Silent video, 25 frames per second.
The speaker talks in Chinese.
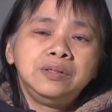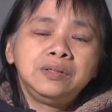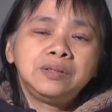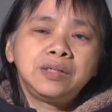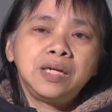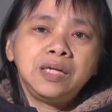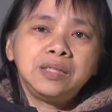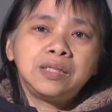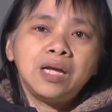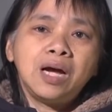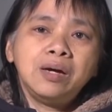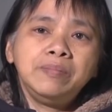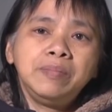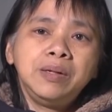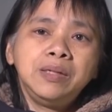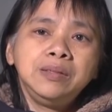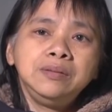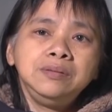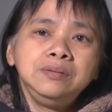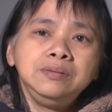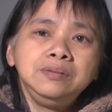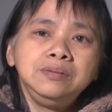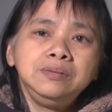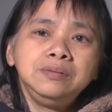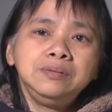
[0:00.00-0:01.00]
给他
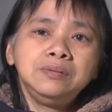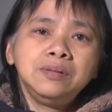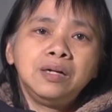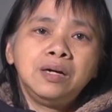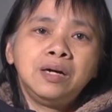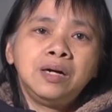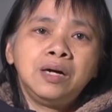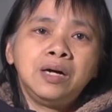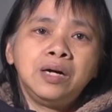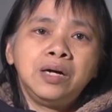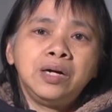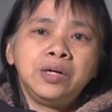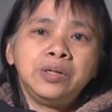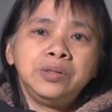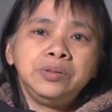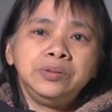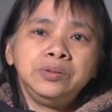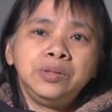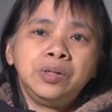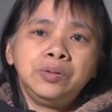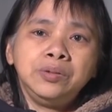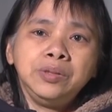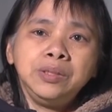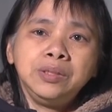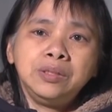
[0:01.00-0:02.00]
们呃
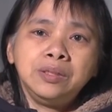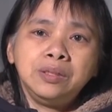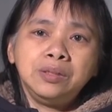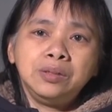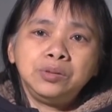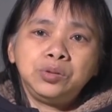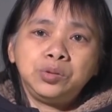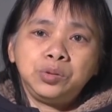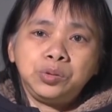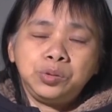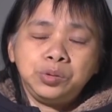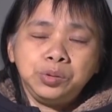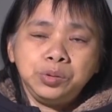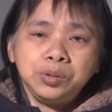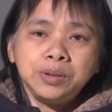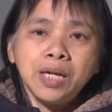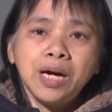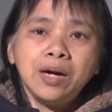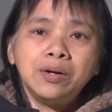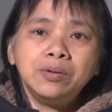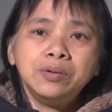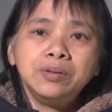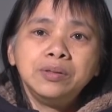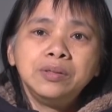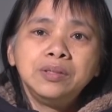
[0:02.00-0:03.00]
有一个渠
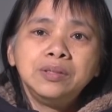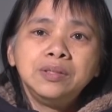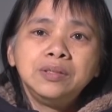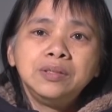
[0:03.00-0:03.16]
道。